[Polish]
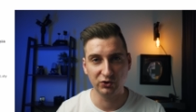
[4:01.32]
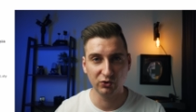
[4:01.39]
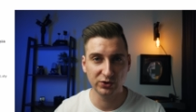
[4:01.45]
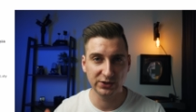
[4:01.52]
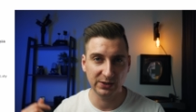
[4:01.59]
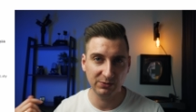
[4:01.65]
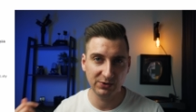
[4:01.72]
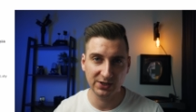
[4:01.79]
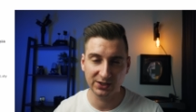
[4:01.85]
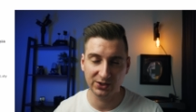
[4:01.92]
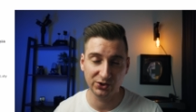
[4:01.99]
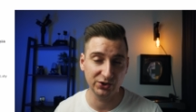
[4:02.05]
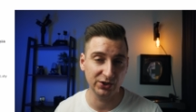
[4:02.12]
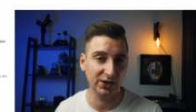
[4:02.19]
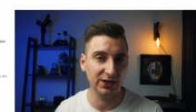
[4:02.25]
wrzuca mi
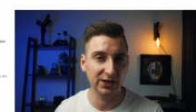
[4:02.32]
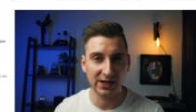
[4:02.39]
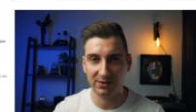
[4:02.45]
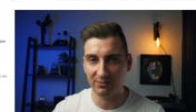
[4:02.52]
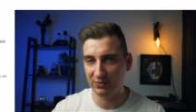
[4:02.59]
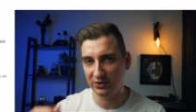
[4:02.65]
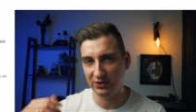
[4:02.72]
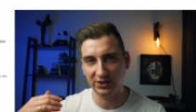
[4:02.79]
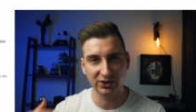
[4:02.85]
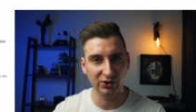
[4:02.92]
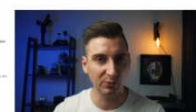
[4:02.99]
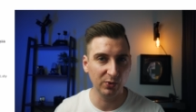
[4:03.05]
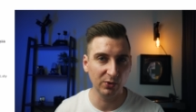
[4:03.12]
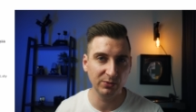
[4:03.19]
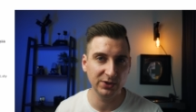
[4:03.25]
jakieś reklamy, nie
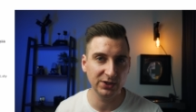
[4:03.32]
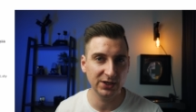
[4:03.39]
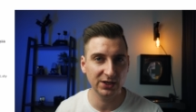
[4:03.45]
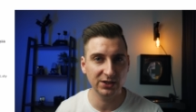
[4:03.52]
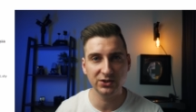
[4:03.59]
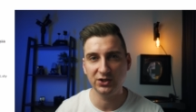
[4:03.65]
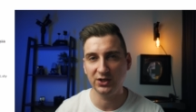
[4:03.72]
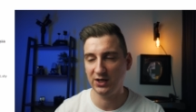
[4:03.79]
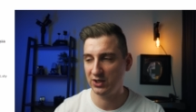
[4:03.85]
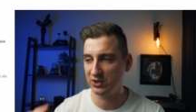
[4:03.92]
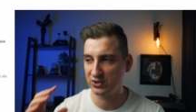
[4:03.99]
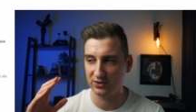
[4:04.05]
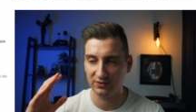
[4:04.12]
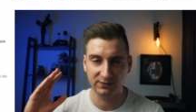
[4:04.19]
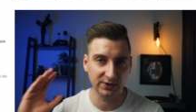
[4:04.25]
do
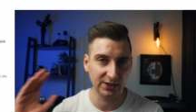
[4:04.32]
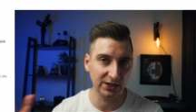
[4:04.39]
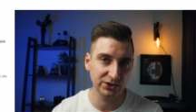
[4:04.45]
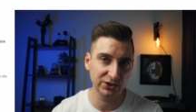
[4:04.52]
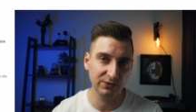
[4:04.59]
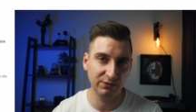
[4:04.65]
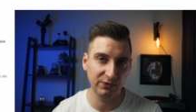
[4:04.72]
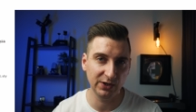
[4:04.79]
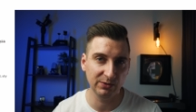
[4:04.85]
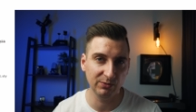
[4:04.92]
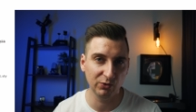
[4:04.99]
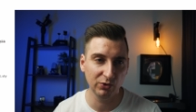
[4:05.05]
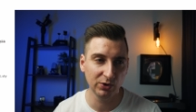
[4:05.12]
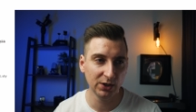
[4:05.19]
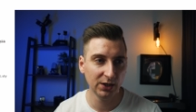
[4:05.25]
pominięcia czy w trakcie
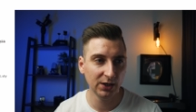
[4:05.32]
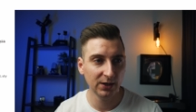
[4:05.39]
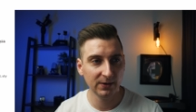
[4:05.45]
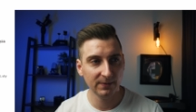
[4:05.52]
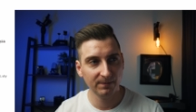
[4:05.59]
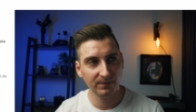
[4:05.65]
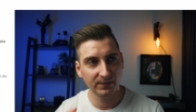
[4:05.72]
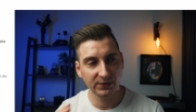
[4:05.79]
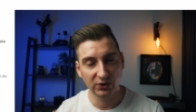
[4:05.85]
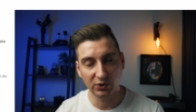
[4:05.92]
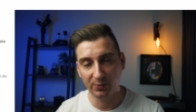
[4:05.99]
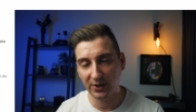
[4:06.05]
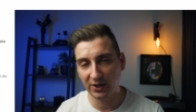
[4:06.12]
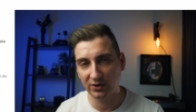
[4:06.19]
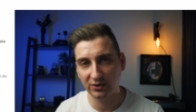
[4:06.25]
filmu
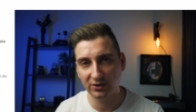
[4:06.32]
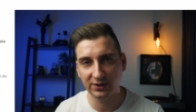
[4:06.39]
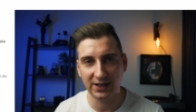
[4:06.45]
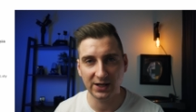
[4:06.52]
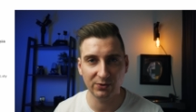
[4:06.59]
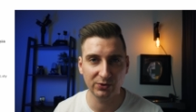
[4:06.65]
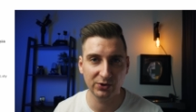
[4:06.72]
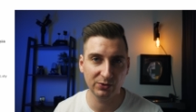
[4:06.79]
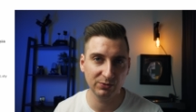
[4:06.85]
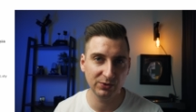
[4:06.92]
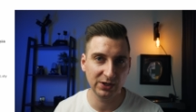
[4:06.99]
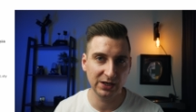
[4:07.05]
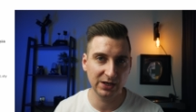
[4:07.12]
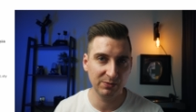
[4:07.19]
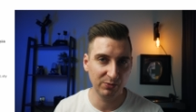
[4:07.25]
Dopiero dotarło do
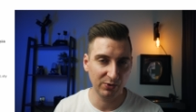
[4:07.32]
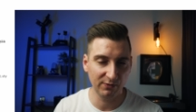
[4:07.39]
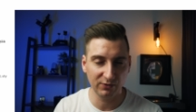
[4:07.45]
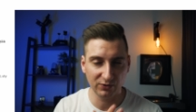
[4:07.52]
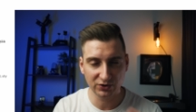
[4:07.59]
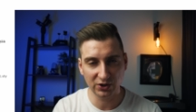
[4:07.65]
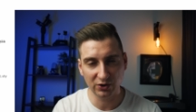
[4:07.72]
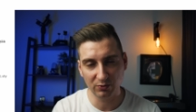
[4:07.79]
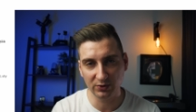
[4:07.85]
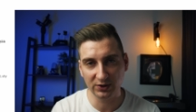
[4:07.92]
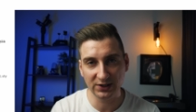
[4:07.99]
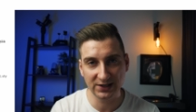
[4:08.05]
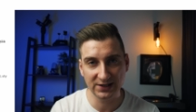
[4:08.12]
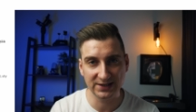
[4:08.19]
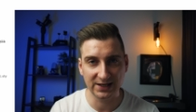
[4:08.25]
mnie po włączeniu
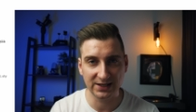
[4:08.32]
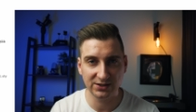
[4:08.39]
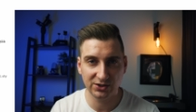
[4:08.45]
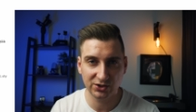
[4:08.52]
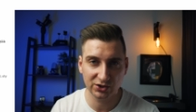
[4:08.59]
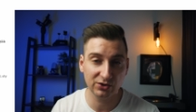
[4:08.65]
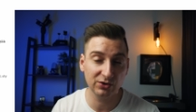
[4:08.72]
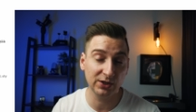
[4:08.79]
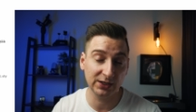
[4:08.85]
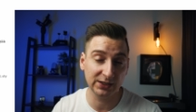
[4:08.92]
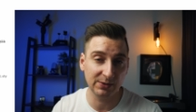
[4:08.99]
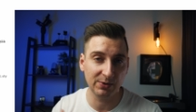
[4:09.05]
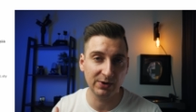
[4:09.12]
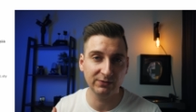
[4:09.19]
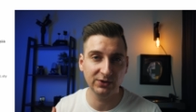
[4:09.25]
monetyzacji, że to
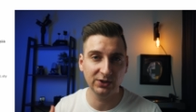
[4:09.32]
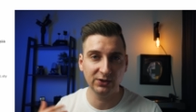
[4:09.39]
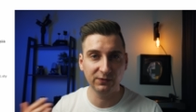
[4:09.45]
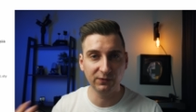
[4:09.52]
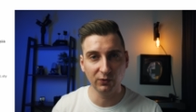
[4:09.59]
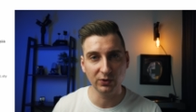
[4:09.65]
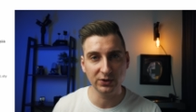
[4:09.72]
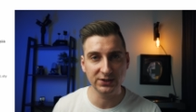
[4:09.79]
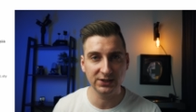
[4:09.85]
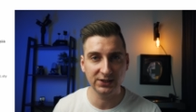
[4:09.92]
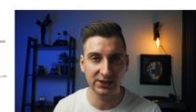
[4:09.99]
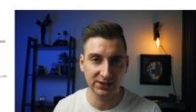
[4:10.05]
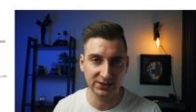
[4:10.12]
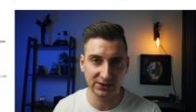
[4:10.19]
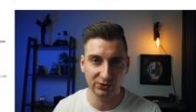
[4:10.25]
tak naprawdę
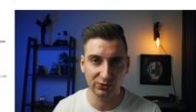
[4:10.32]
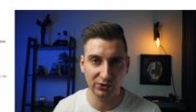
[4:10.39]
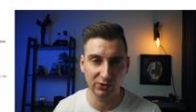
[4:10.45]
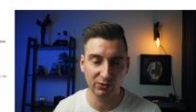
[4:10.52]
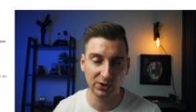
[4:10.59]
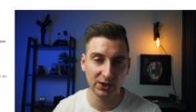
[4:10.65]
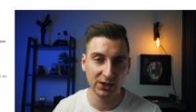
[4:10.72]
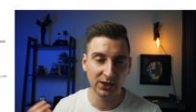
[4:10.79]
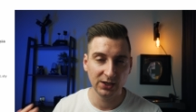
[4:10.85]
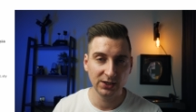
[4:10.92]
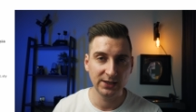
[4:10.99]
twórcy decydują,